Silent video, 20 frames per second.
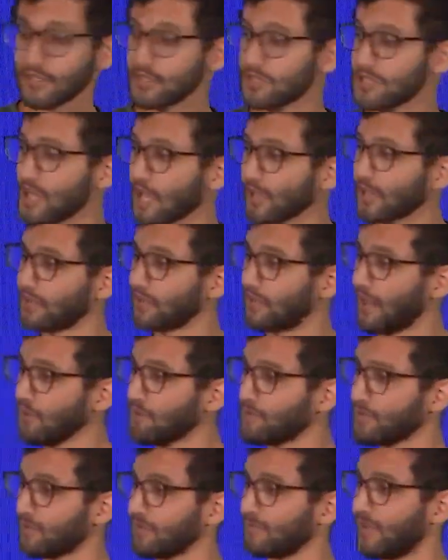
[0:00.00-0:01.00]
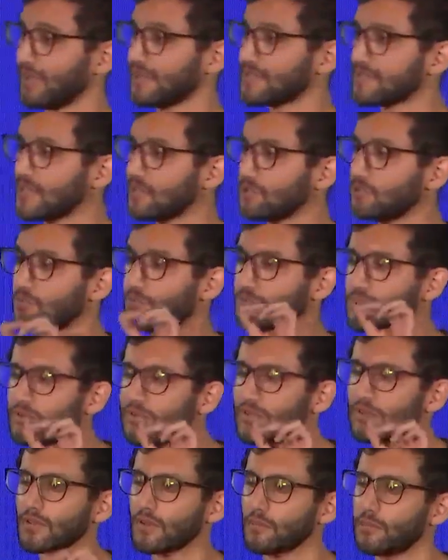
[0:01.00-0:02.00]
Chaque étape va laisser une
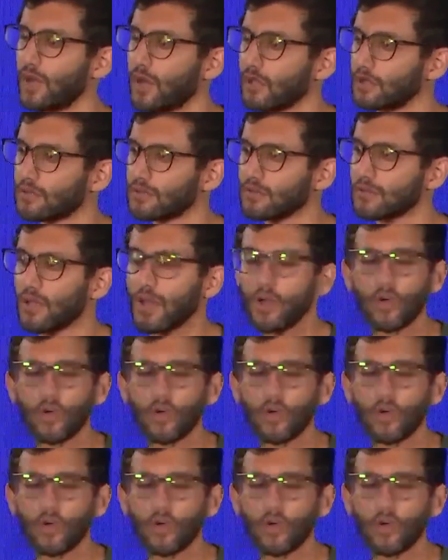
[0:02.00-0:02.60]
petite empreinte.